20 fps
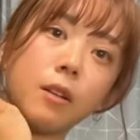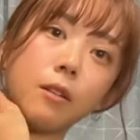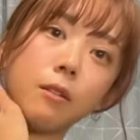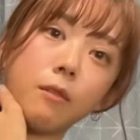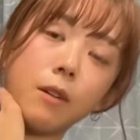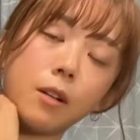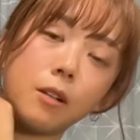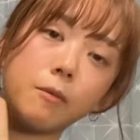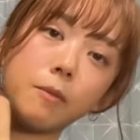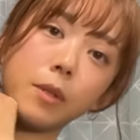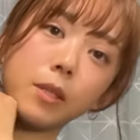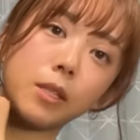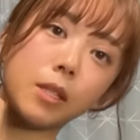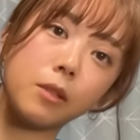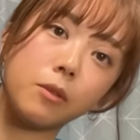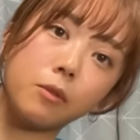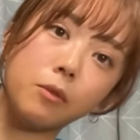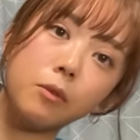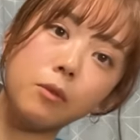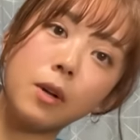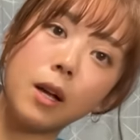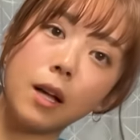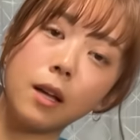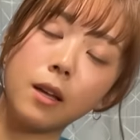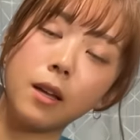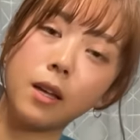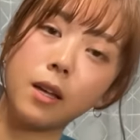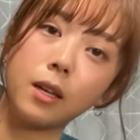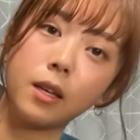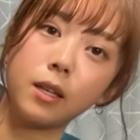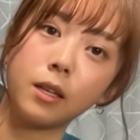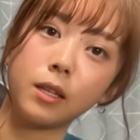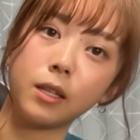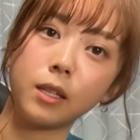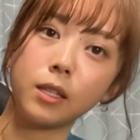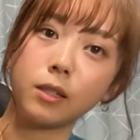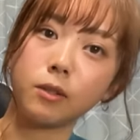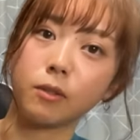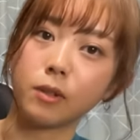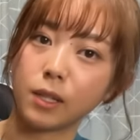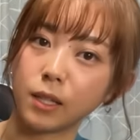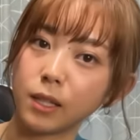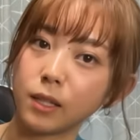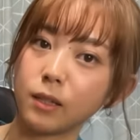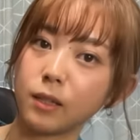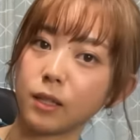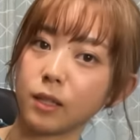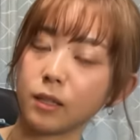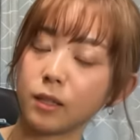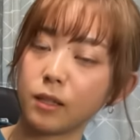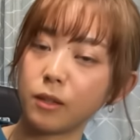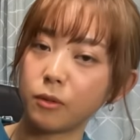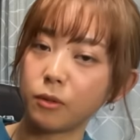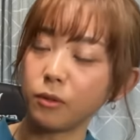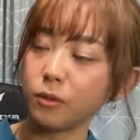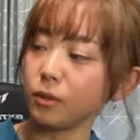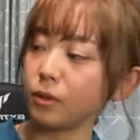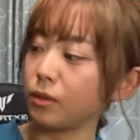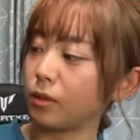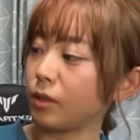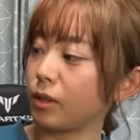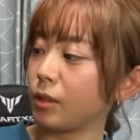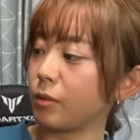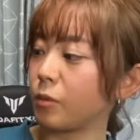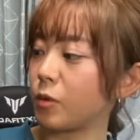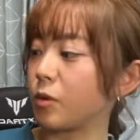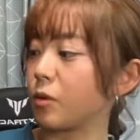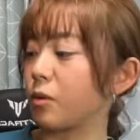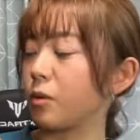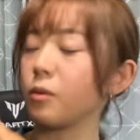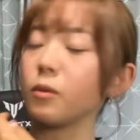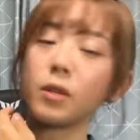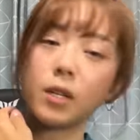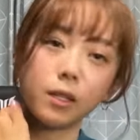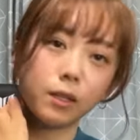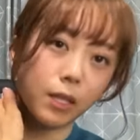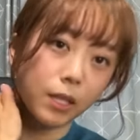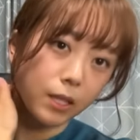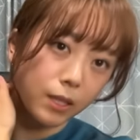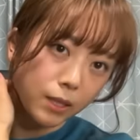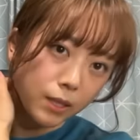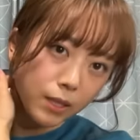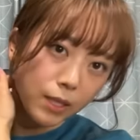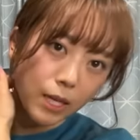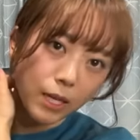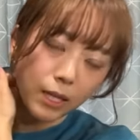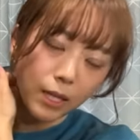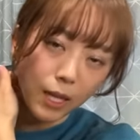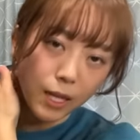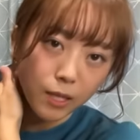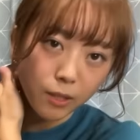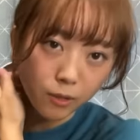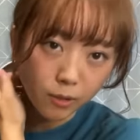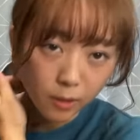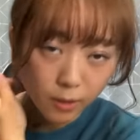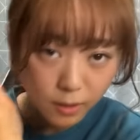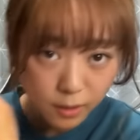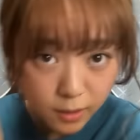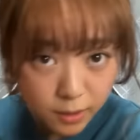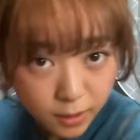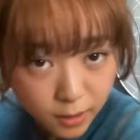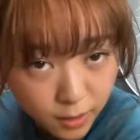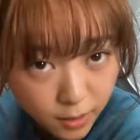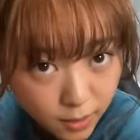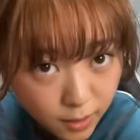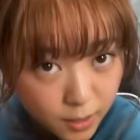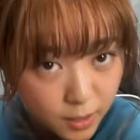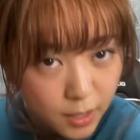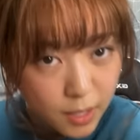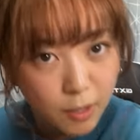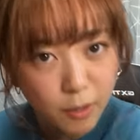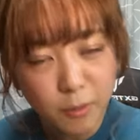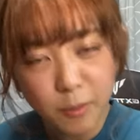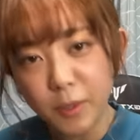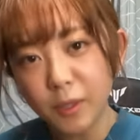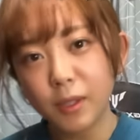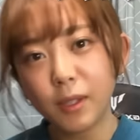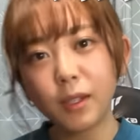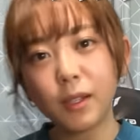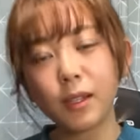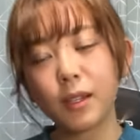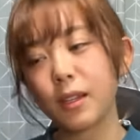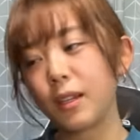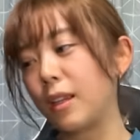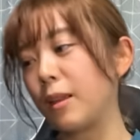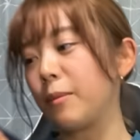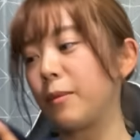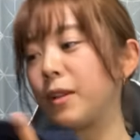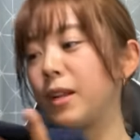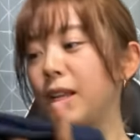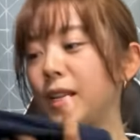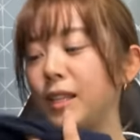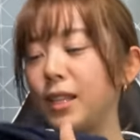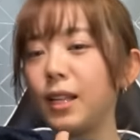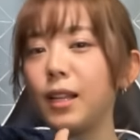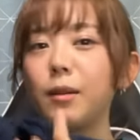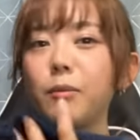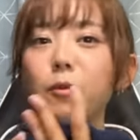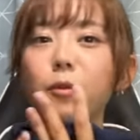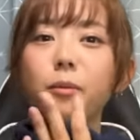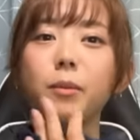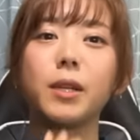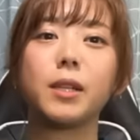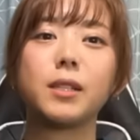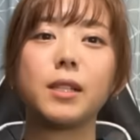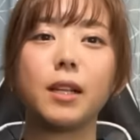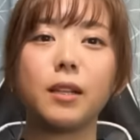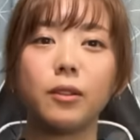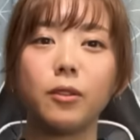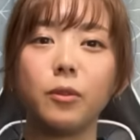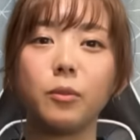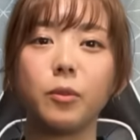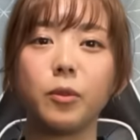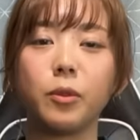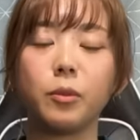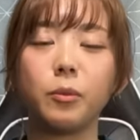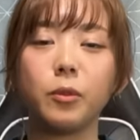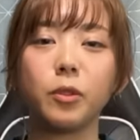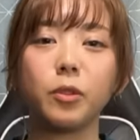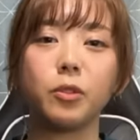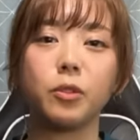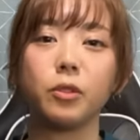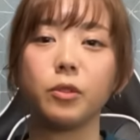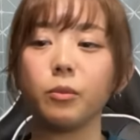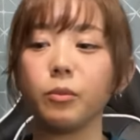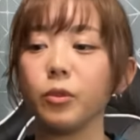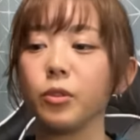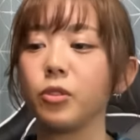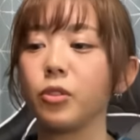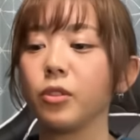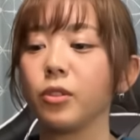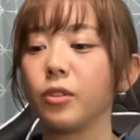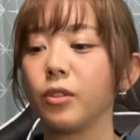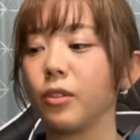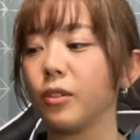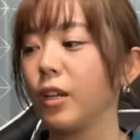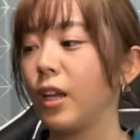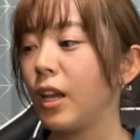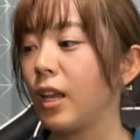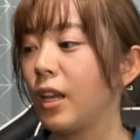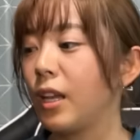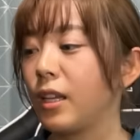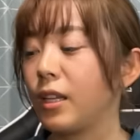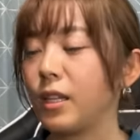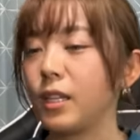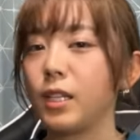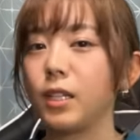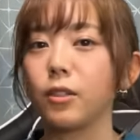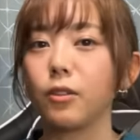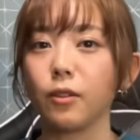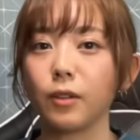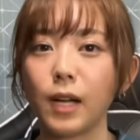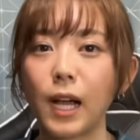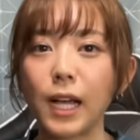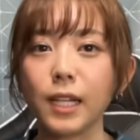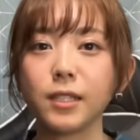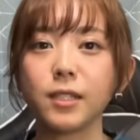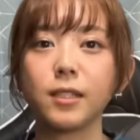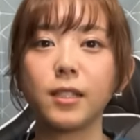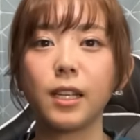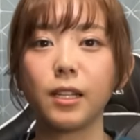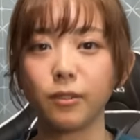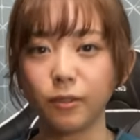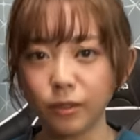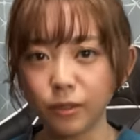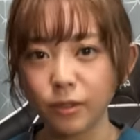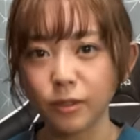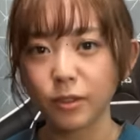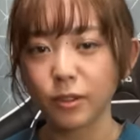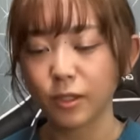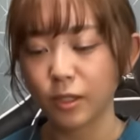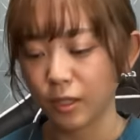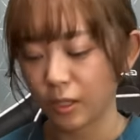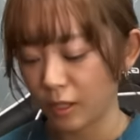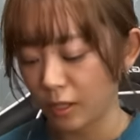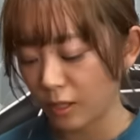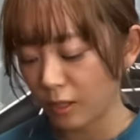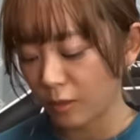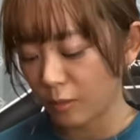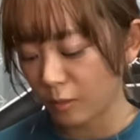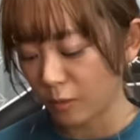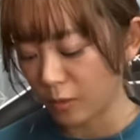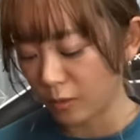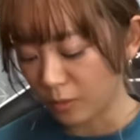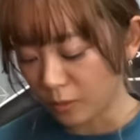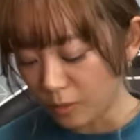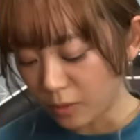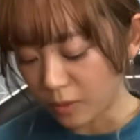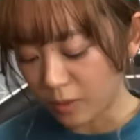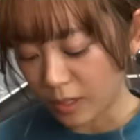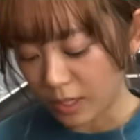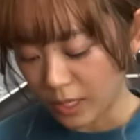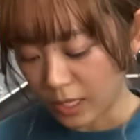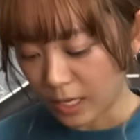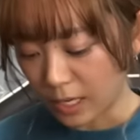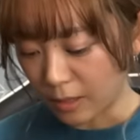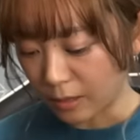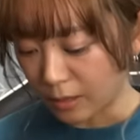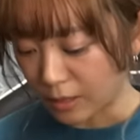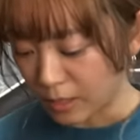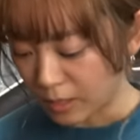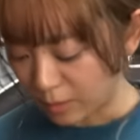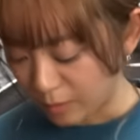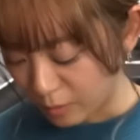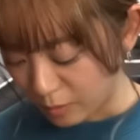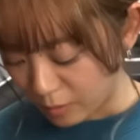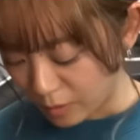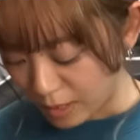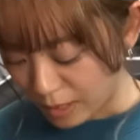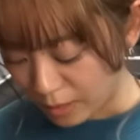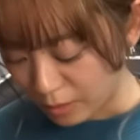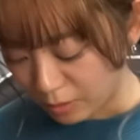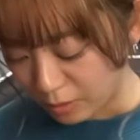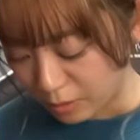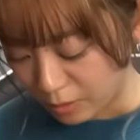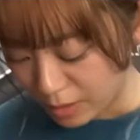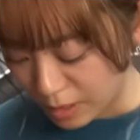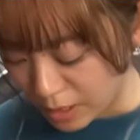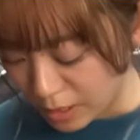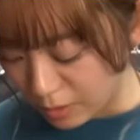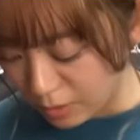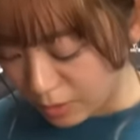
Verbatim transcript: ワクマさんの方がいいのかなってで本当にもう本格的に使いたいよって思ってもらえたらモンベルさんのももっともうちょっといいというか厚手のものを選んでもらえるといいの